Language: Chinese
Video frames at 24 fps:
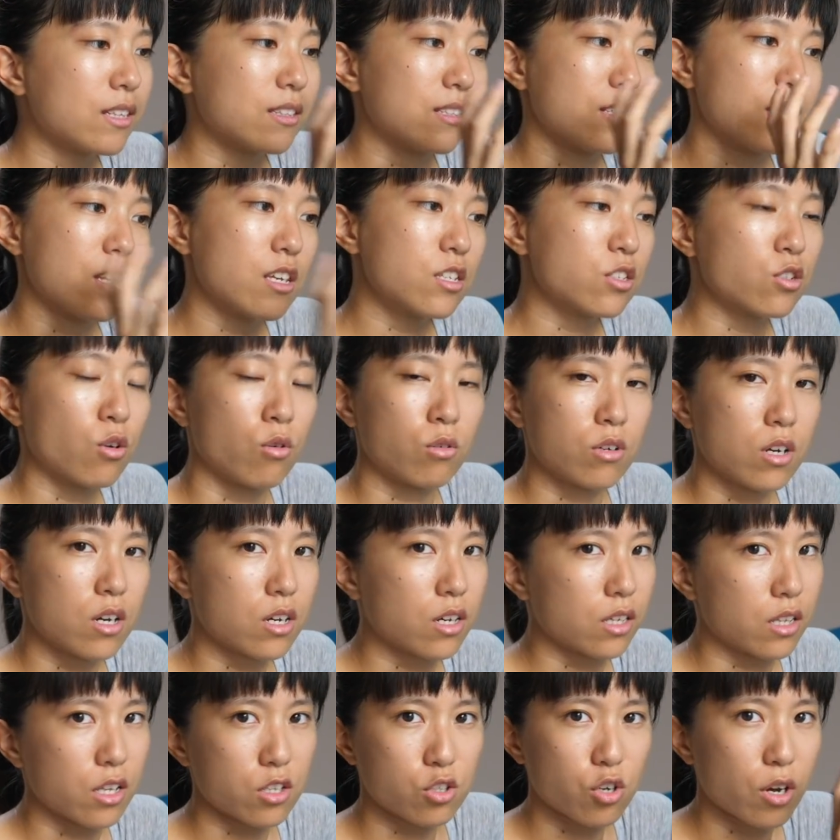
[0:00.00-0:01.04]
你一首歌
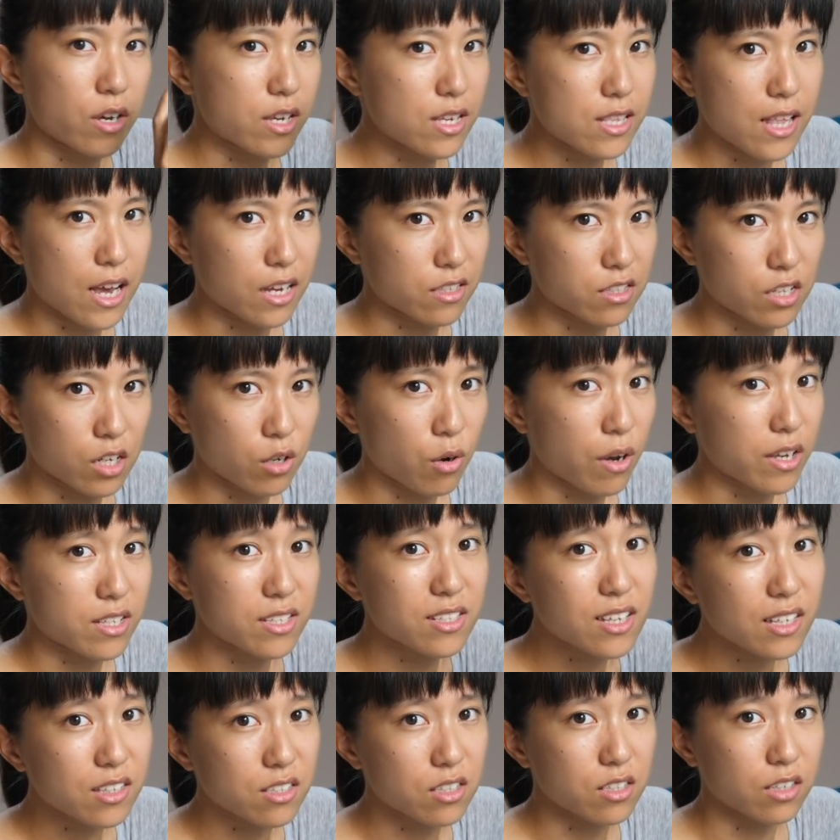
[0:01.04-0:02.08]
可能就要一两千块，
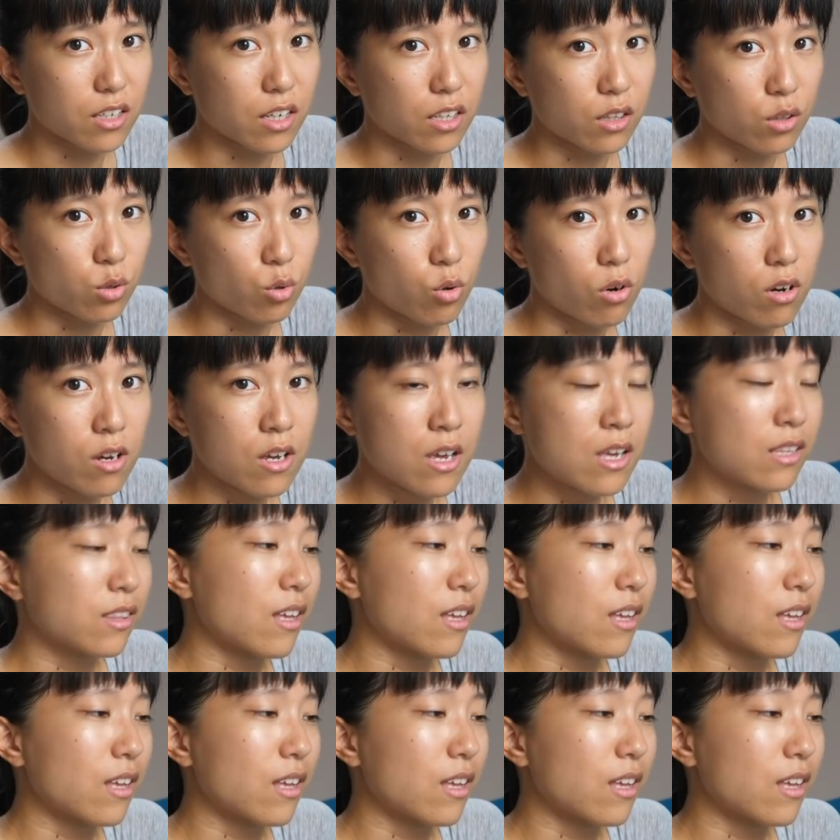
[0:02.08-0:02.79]
甚至更多。